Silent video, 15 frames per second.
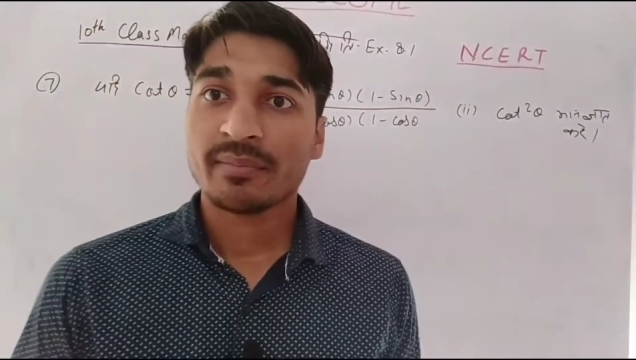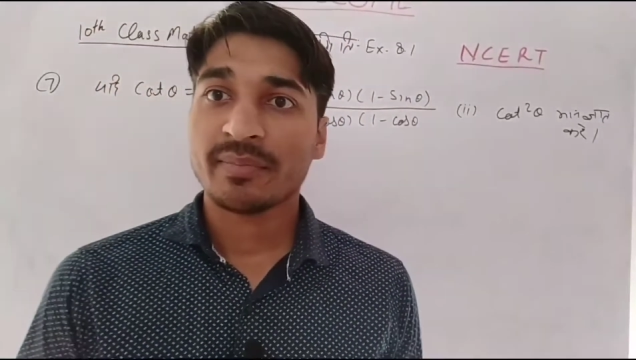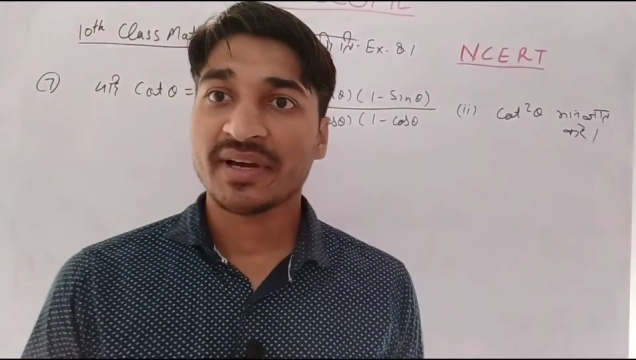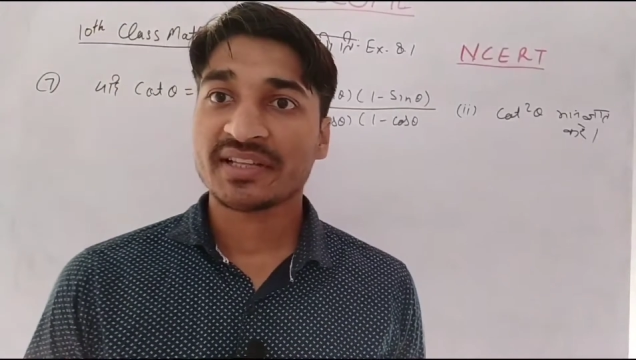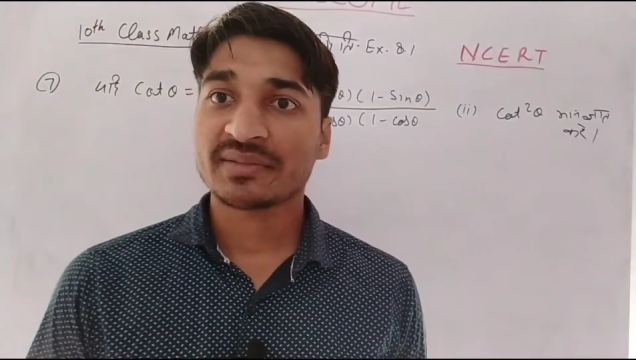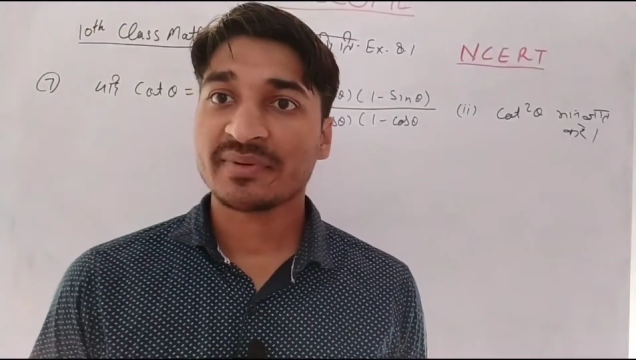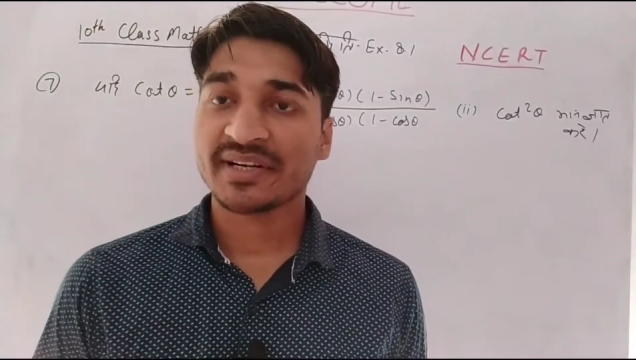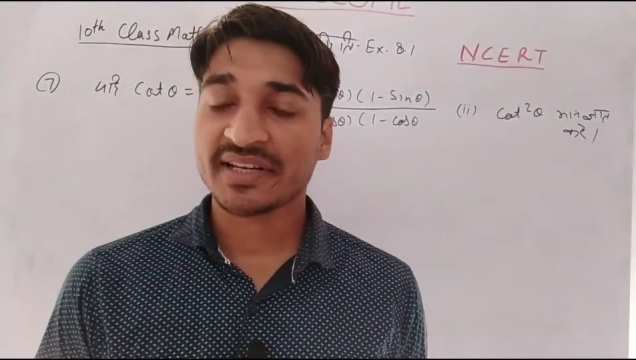
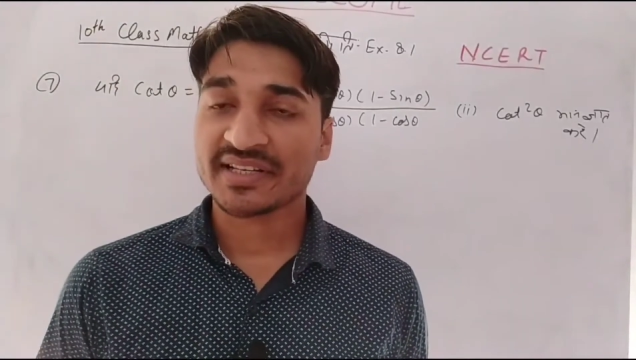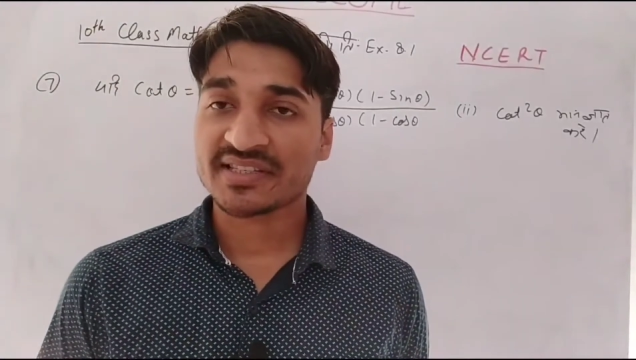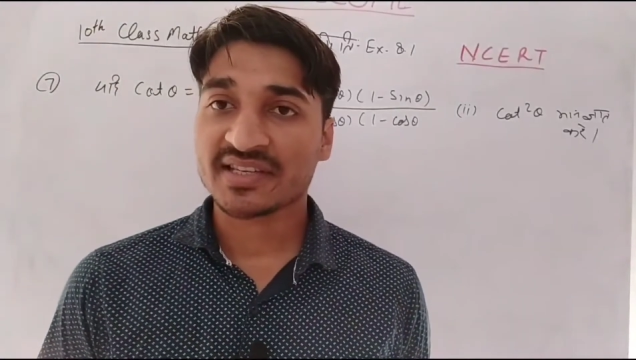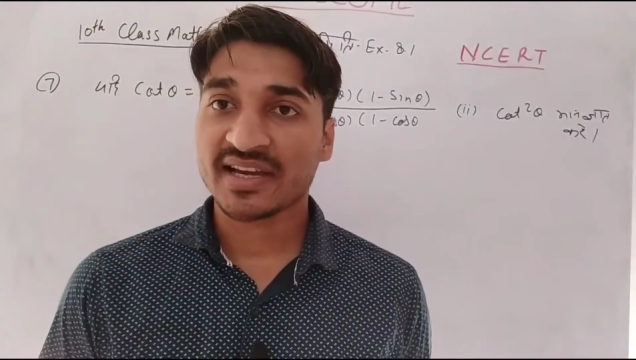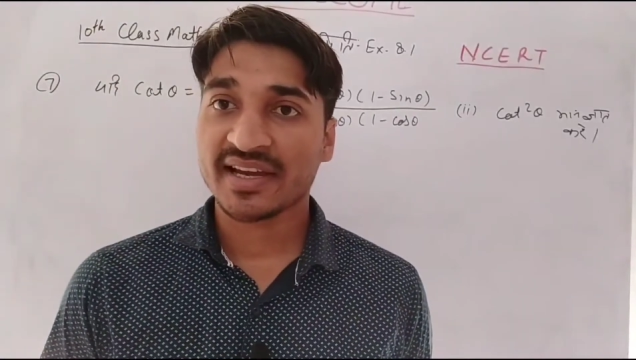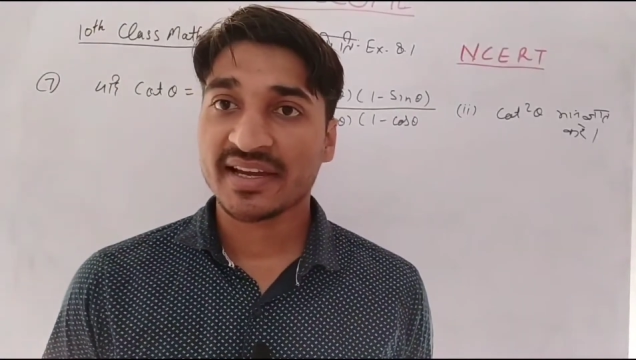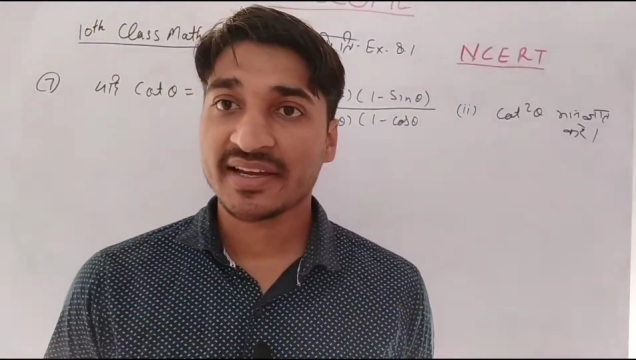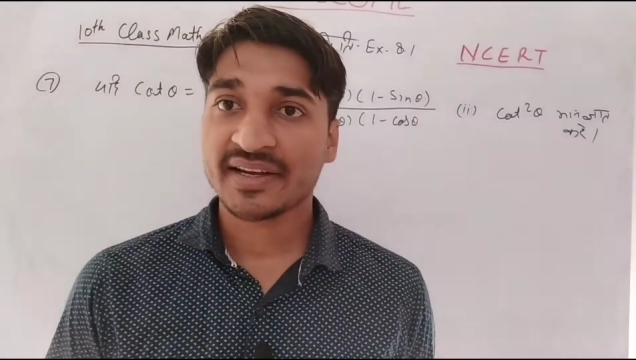मैथमेटिक्स
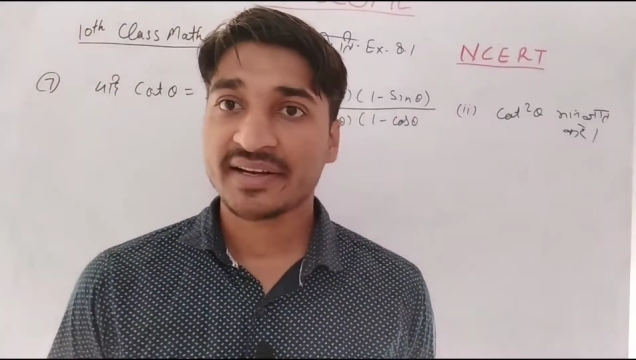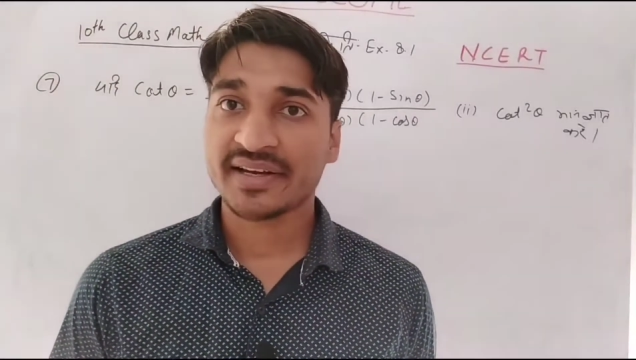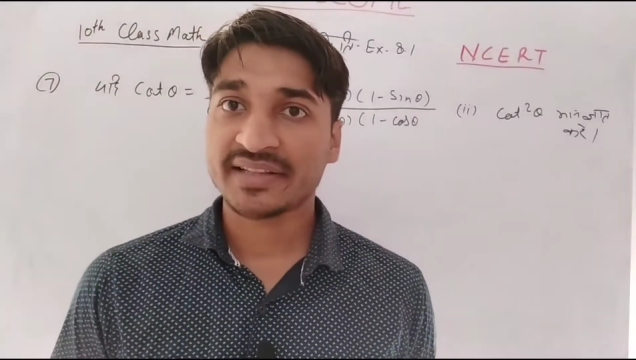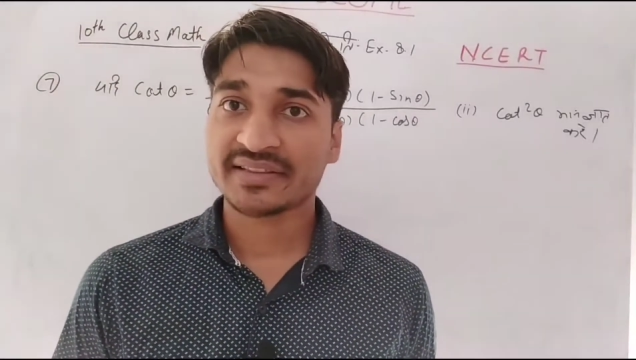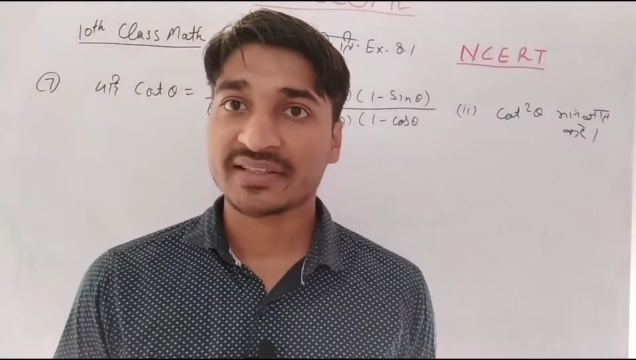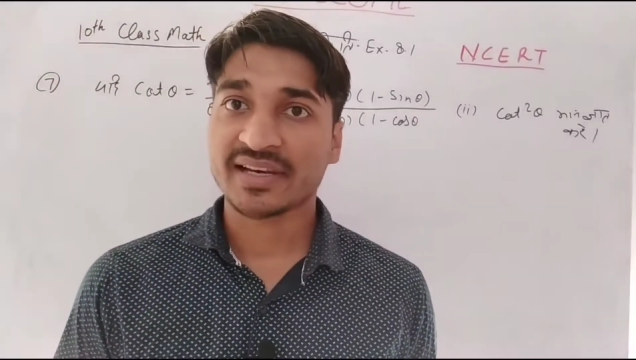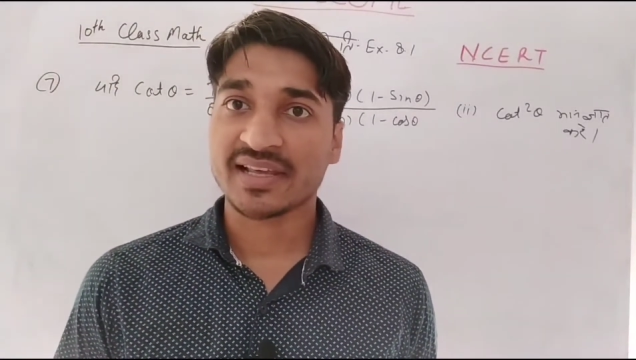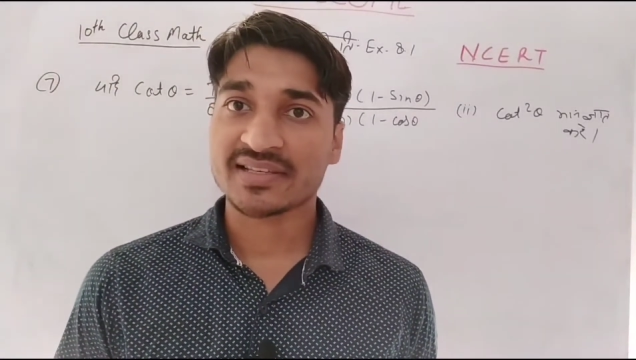का है
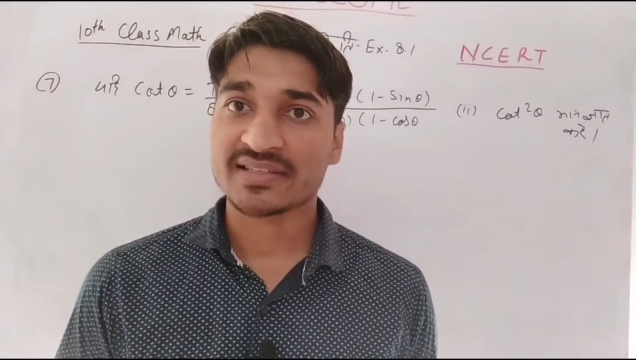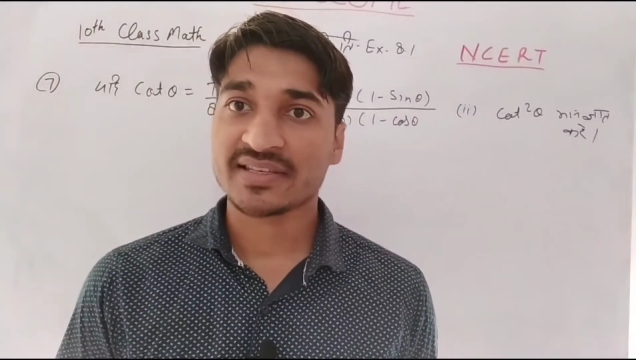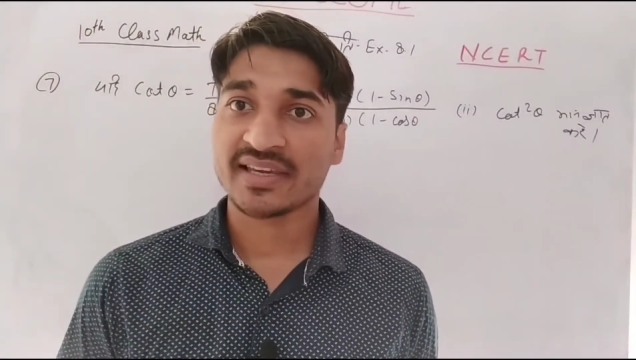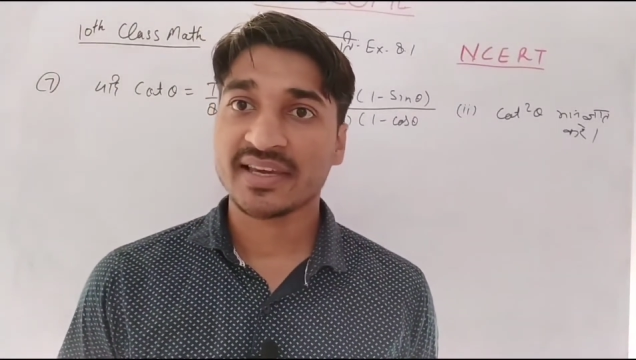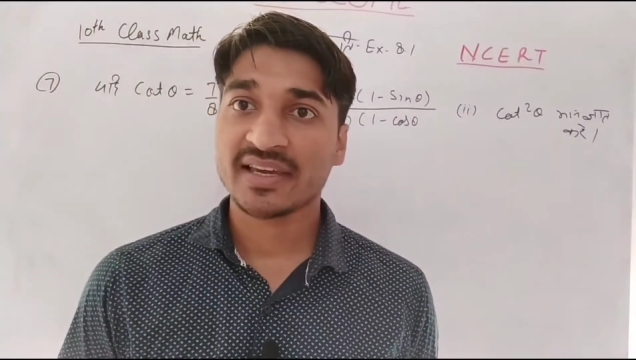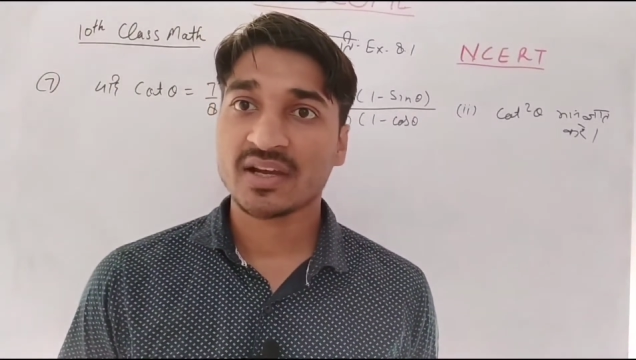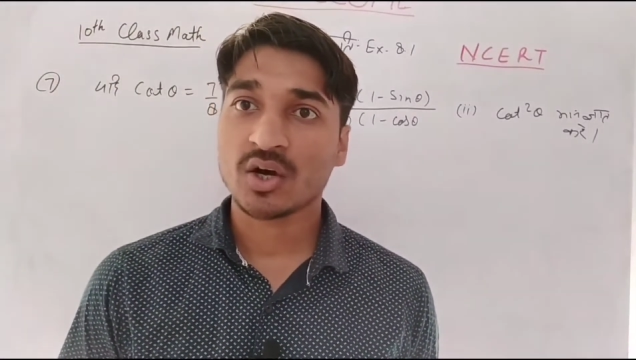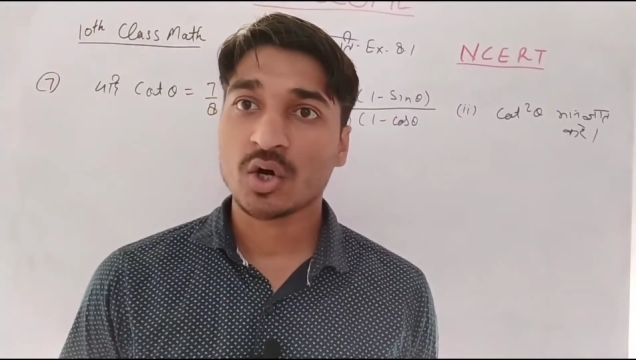टेंथ क्लास की
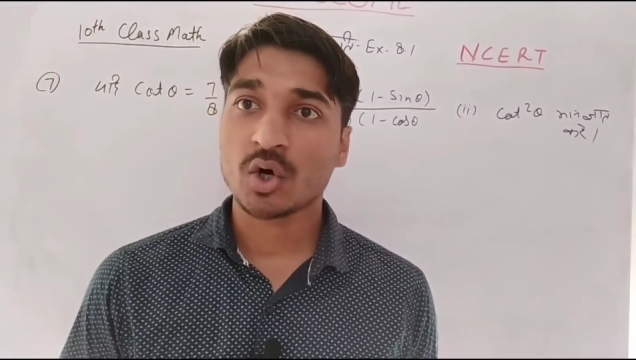है